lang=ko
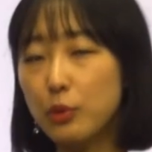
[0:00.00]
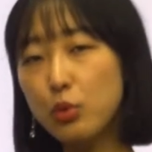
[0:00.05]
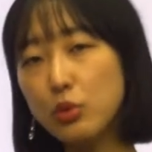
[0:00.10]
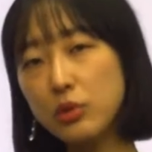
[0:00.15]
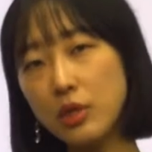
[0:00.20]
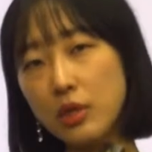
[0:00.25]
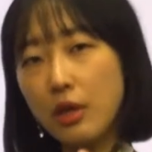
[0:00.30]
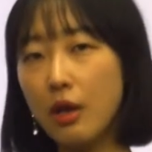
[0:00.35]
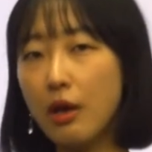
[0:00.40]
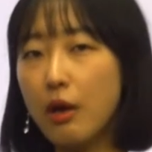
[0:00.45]

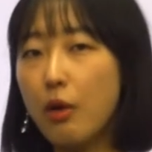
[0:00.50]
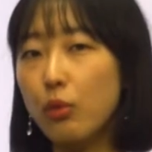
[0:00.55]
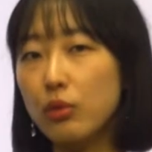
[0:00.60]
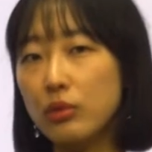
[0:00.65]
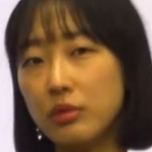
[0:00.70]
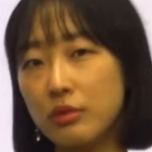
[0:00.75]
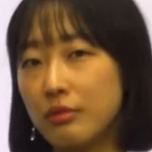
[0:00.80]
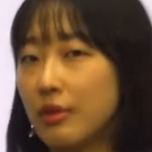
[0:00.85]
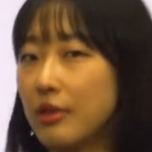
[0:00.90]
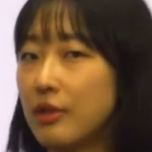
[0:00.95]
도대체 얘가
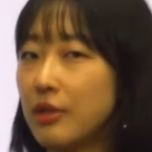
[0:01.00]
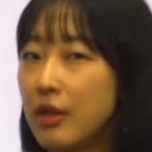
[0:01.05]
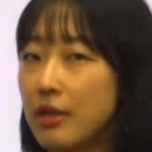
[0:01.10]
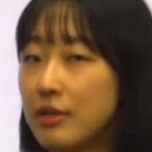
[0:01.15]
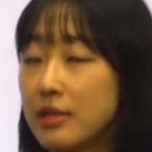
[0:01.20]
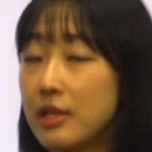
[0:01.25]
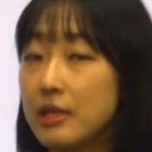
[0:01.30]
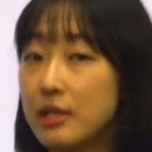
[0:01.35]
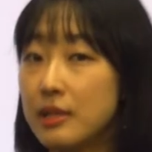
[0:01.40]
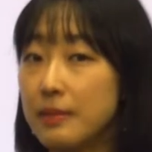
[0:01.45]
어디서
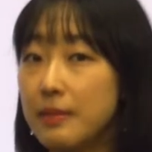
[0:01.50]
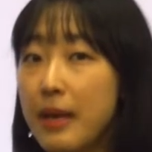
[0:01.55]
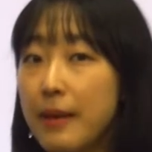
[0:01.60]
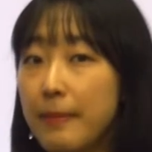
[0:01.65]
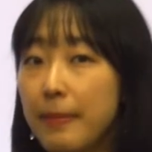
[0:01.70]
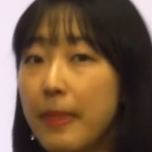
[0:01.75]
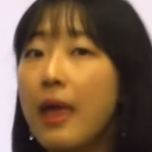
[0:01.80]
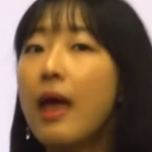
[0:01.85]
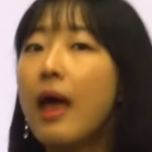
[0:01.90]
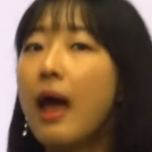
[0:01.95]
왔다는지
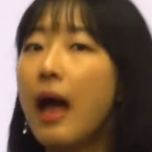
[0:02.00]
지만